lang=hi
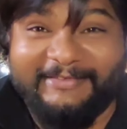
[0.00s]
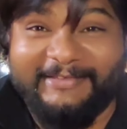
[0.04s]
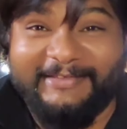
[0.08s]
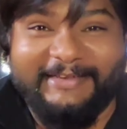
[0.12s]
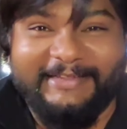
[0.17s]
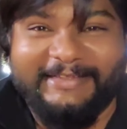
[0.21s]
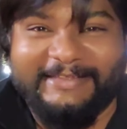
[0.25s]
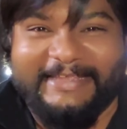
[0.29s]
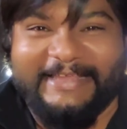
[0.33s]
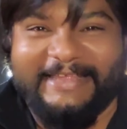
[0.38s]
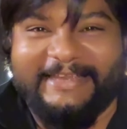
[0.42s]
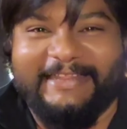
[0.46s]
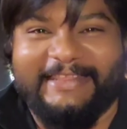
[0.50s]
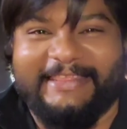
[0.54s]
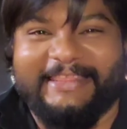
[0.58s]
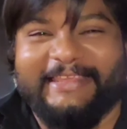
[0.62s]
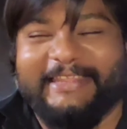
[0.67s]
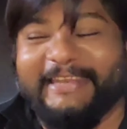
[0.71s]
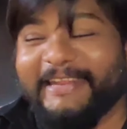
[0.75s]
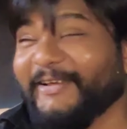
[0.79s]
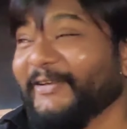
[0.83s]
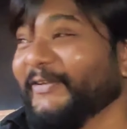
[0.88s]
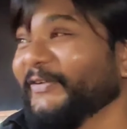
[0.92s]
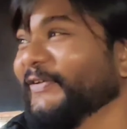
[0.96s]
ऐसे नहीं जाने
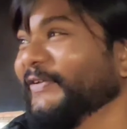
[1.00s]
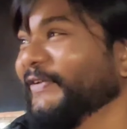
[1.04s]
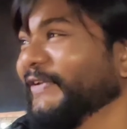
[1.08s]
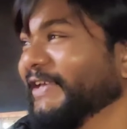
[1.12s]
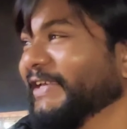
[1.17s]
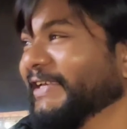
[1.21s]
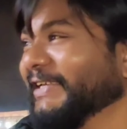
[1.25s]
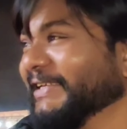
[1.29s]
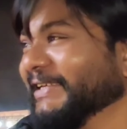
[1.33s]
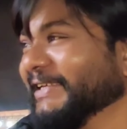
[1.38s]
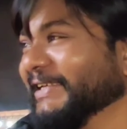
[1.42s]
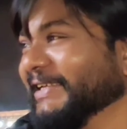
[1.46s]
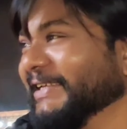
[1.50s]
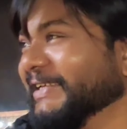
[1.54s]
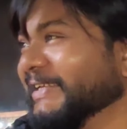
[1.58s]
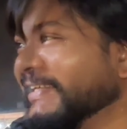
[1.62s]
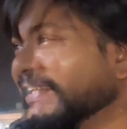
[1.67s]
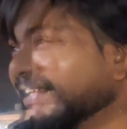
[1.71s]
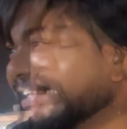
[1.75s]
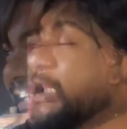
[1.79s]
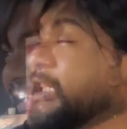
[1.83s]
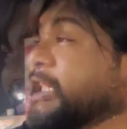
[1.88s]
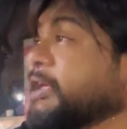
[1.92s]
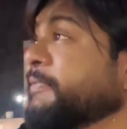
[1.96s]
देना उन्होंने
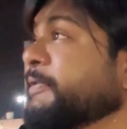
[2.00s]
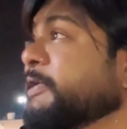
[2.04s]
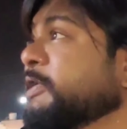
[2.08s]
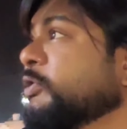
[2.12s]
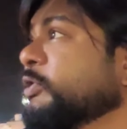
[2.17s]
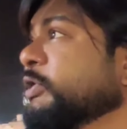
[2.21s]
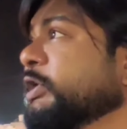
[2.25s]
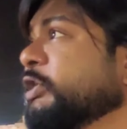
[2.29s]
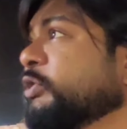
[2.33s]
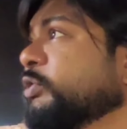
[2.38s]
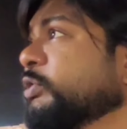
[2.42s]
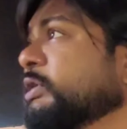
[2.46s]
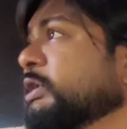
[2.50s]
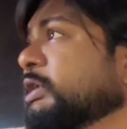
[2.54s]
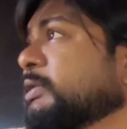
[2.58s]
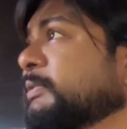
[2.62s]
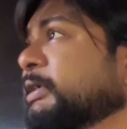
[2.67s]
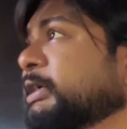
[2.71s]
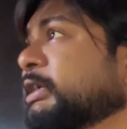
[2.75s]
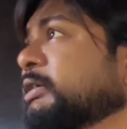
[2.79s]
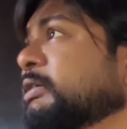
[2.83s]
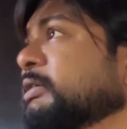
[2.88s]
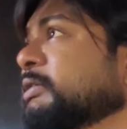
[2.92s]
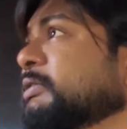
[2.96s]
कितना बिल हो गया टोटल
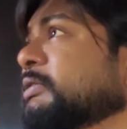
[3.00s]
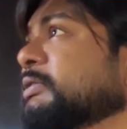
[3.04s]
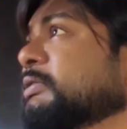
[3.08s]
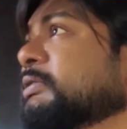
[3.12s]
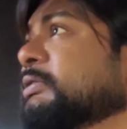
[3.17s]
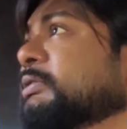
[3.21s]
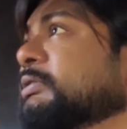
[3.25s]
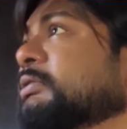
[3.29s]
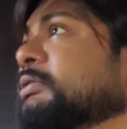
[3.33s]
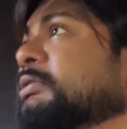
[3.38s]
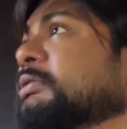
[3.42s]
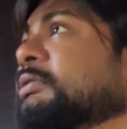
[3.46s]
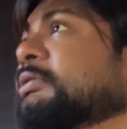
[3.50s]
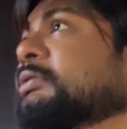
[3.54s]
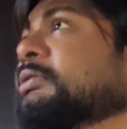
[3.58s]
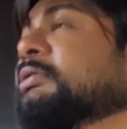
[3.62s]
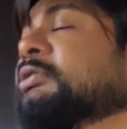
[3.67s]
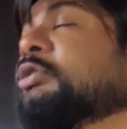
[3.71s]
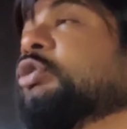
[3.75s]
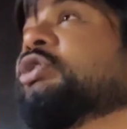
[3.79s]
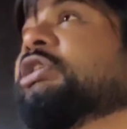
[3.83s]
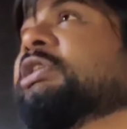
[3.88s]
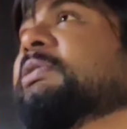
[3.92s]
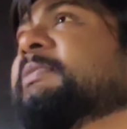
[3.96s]
हमारा
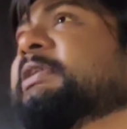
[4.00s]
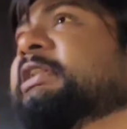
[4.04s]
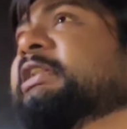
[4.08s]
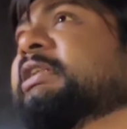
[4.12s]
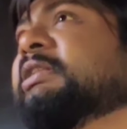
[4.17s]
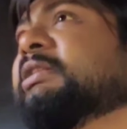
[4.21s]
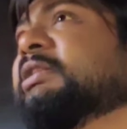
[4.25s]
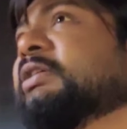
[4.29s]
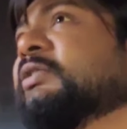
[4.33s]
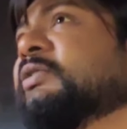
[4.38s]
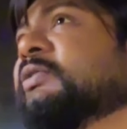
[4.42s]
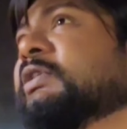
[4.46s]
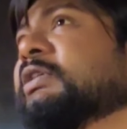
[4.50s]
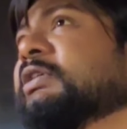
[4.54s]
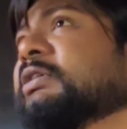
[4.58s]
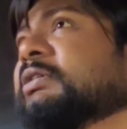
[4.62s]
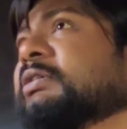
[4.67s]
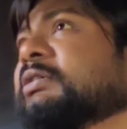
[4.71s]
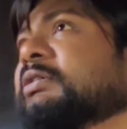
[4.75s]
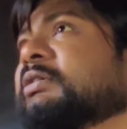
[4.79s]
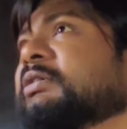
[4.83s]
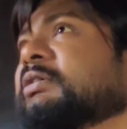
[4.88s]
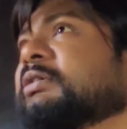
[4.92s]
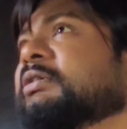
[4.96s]
टोटल बिल कितना हो
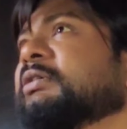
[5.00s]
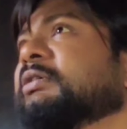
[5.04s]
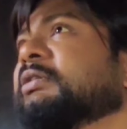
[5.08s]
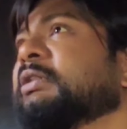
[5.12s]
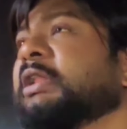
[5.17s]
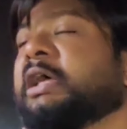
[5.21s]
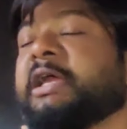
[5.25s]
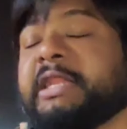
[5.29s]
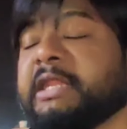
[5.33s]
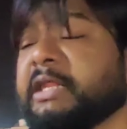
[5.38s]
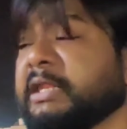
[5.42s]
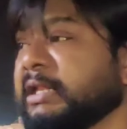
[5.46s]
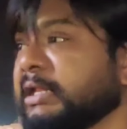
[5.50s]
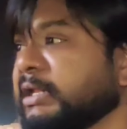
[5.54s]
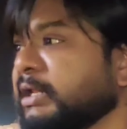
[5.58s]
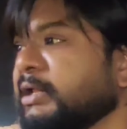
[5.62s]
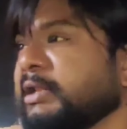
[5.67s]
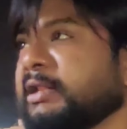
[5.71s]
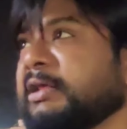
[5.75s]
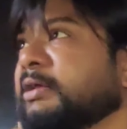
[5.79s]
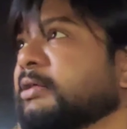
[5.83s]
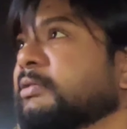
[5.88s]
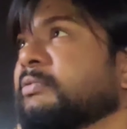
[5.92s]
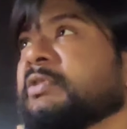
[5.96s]
गया नहीं नहीं नहीं
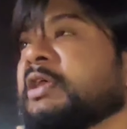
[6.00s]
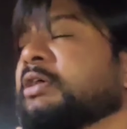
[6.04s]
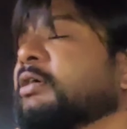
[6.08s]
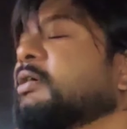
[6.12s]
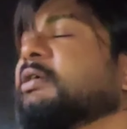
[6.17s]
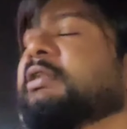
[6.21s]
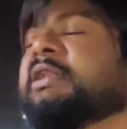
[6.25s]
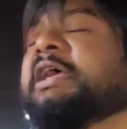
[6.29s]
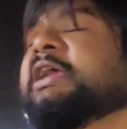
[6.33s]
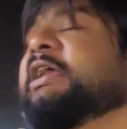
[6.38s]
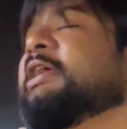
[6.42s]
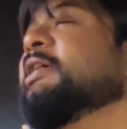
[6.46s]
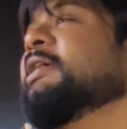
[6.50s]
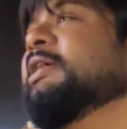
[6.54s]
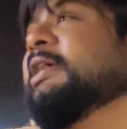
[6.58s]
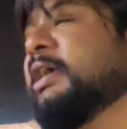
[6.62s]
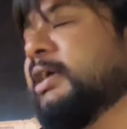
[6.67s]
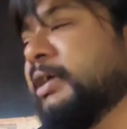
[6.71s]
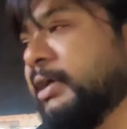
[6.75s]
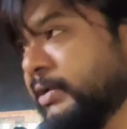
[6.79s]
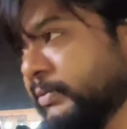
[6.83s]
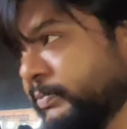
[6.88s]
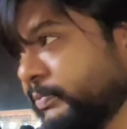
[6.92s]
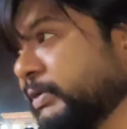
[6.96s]
नहीं नहीं
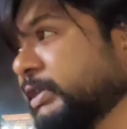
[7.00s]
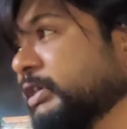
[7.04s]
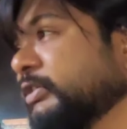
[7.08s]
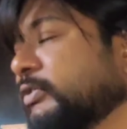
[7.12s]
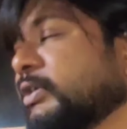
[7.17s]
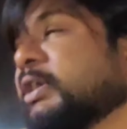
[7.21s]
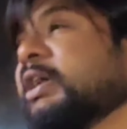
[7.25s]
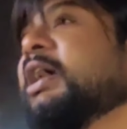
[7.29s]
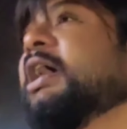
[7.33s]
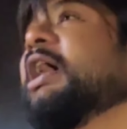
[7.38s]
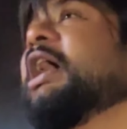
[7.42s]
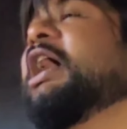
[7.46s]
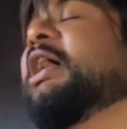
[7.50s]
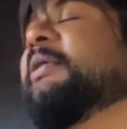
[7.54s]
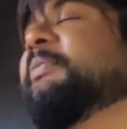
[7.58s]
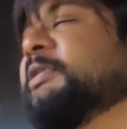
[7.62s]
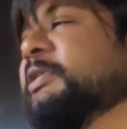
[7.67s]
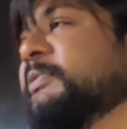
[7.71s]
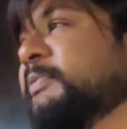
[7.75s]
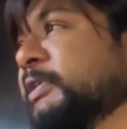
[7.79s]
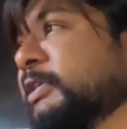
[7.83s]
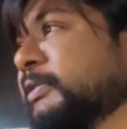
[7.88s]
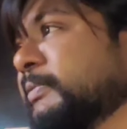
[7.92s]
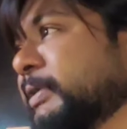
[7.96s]

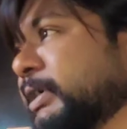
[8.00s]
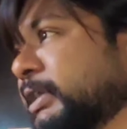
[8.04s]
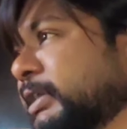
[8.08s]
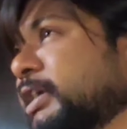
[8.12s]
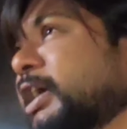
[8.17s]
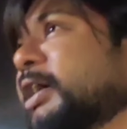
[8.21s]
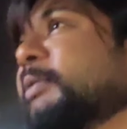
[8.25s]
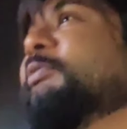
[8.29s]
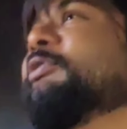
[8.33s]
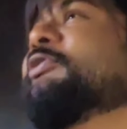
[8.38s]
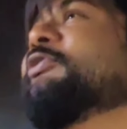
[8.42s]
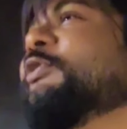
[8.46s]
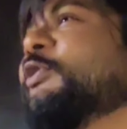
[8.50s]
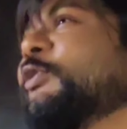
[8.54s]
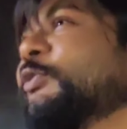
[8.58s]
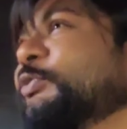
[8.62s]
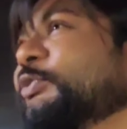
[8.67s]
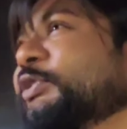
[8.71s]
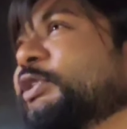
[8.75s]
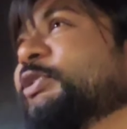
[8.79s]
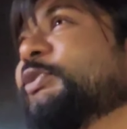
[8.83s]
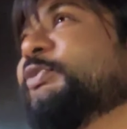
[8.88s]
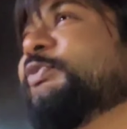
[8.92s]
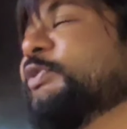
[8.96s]
आपकी मेहरबानी आप डिस्काउंट
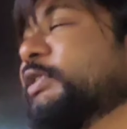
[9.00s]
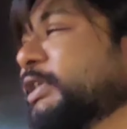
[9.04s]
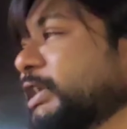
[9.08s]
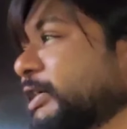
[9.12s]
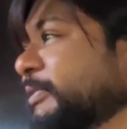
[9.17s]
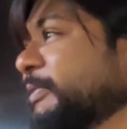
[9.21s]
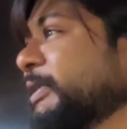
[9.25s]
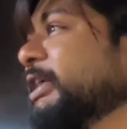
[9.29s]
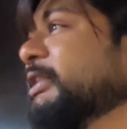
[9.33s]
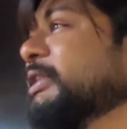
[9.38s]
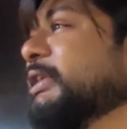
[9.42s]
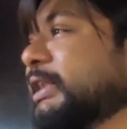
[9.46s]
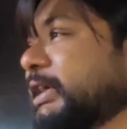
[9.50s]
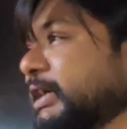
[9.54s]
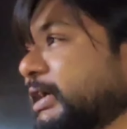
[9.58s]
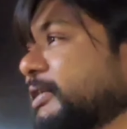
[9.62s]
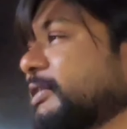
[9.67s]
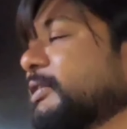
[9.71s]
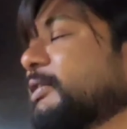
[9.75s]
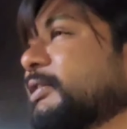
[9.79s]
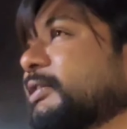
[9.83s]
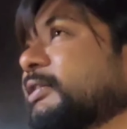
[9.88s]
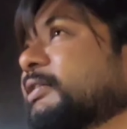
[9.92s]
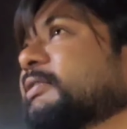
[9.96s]
दे दो वो अलग बात है लेकिन